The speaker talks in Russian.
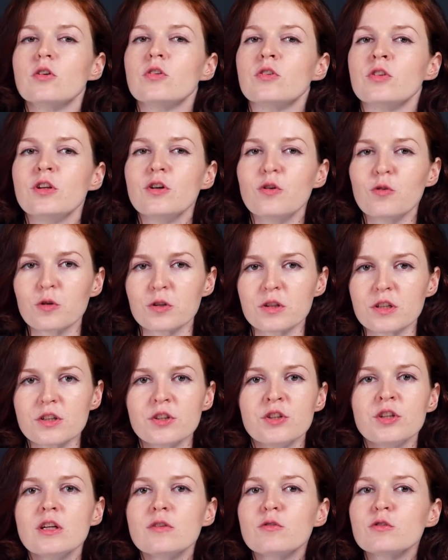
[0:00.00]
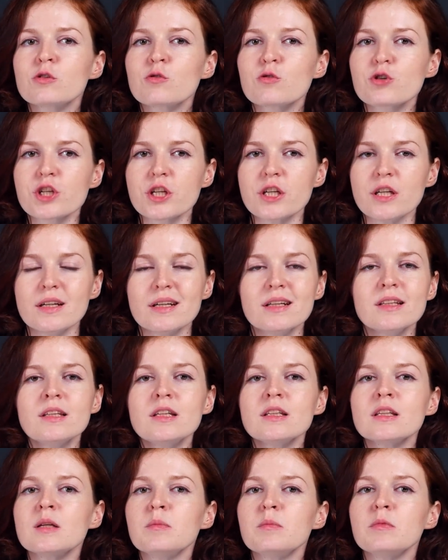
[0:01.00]
Ни он, ни его дружки ни
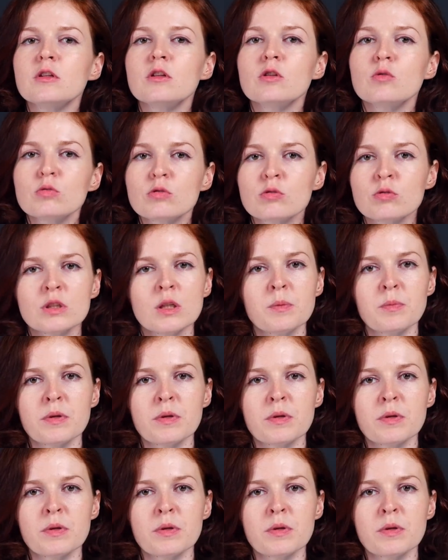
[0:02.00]
на минуту не